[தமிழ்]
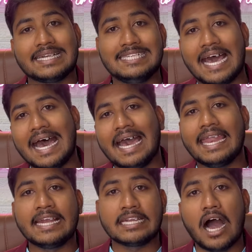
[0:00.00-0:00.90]

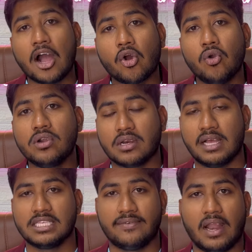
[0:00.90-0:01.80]
டைரக்ட் அக்கௌண்ட்
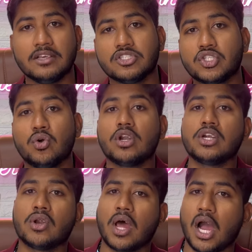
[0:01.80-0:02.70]
டிரான்ஸ்ஃபராக
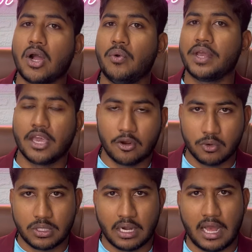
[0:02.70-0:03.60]
ஸ்டூடெண்ட்டோட அக்கௌண்ட்டுக்கே
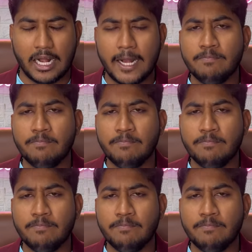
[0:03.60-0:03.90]
கொடுத்துட்றாங்க